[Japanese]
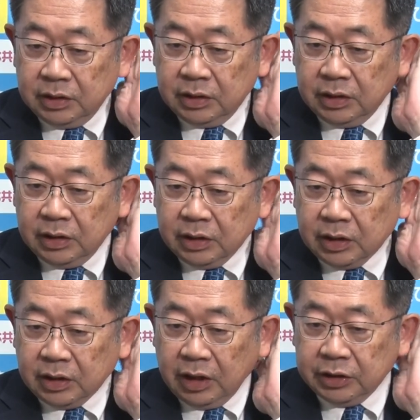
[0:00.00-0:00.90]

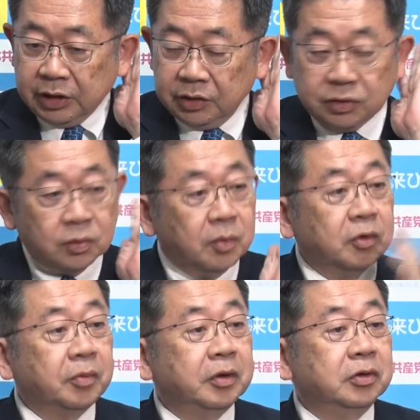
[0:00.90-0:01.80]
えー、会見長を
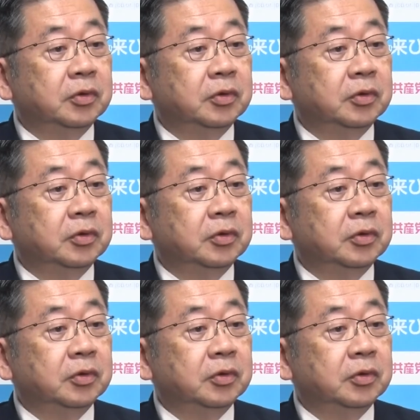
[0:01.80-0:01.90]
求める、